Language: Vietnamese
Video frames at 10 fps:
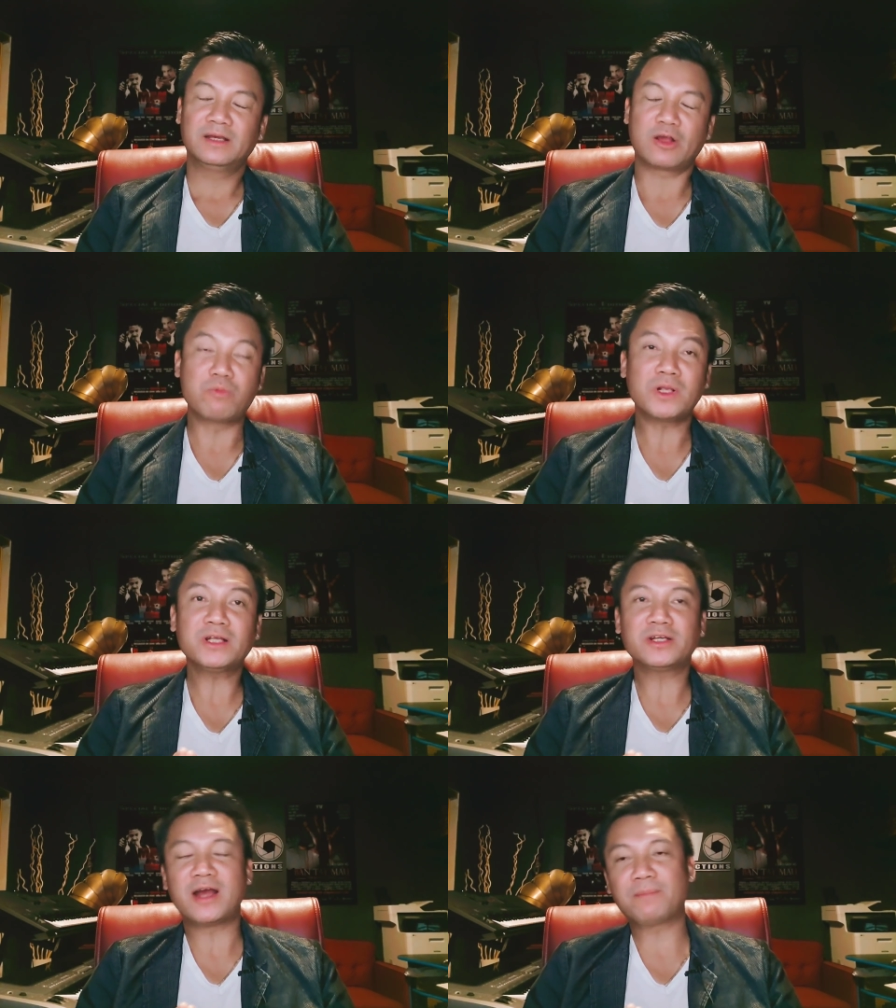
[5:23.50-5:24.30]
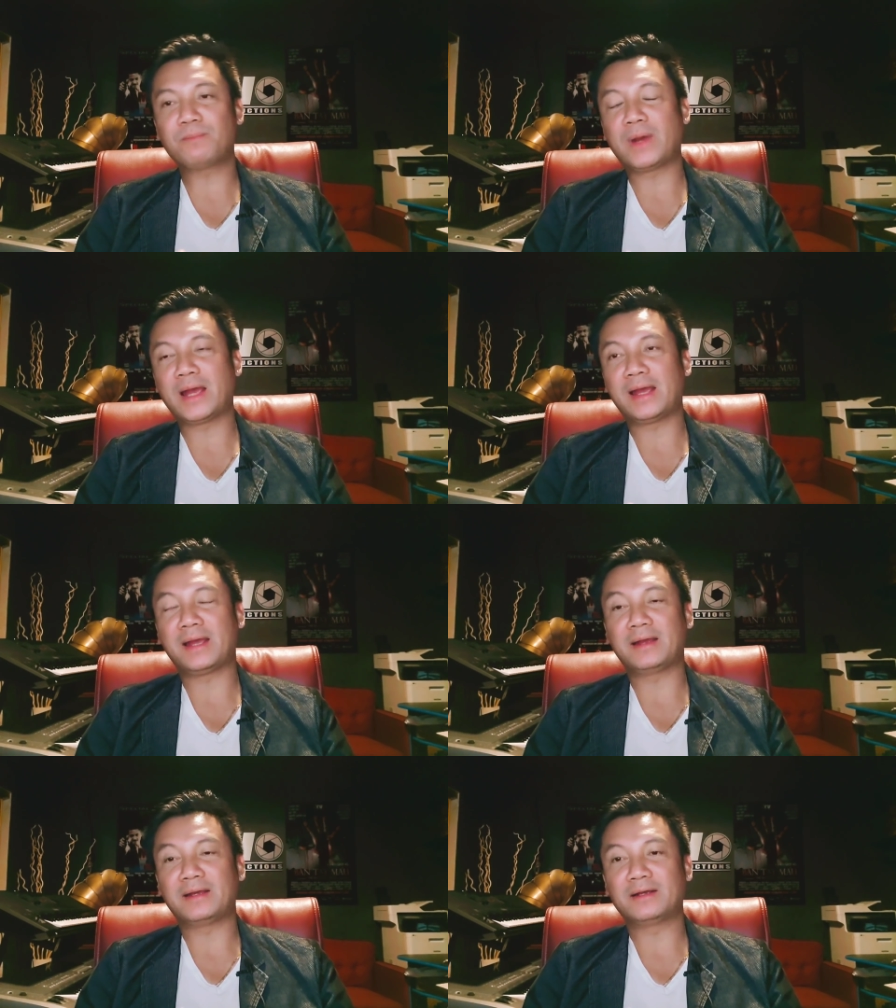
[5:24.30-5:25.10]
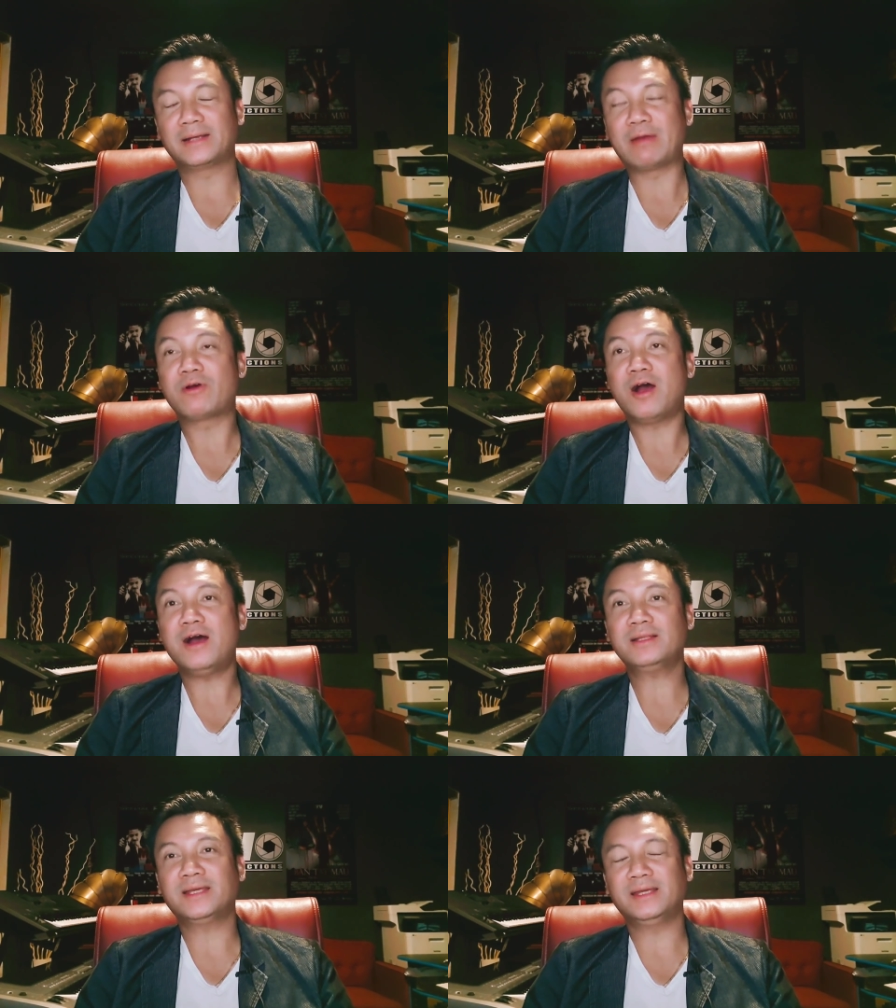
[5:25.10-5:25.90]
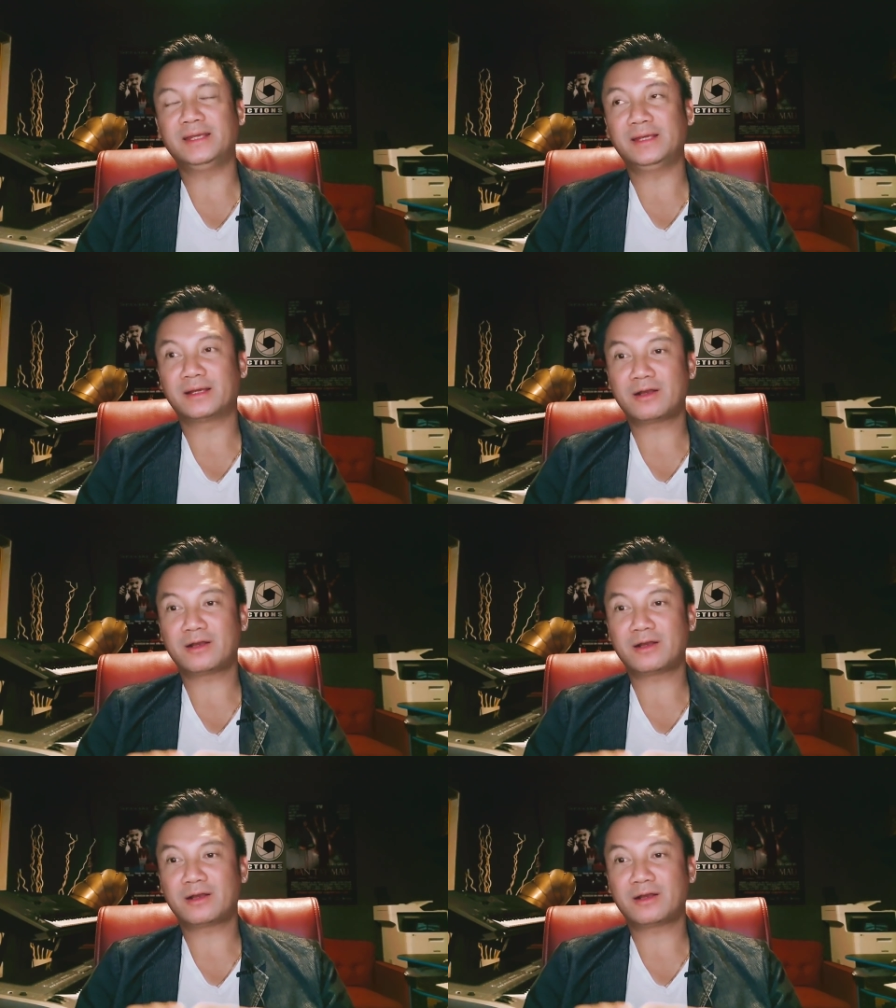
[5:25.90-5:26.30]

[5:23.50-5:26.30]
cũng có những trường hợp mà nghèo khó thì